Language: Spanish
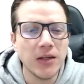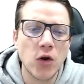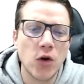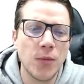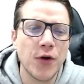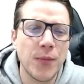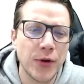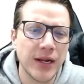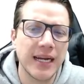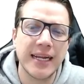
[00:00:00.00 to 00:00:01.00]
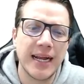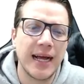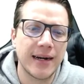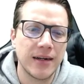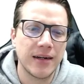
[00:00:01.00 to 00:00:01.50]
¿cómo nos podría
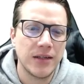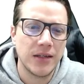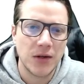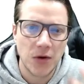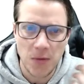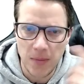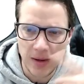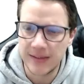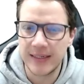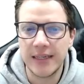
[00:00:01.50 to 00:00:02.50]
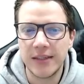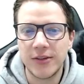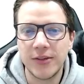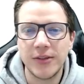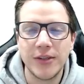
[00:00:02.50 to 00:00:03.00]
quedar con base en
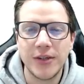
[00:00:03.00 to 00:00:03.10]
esto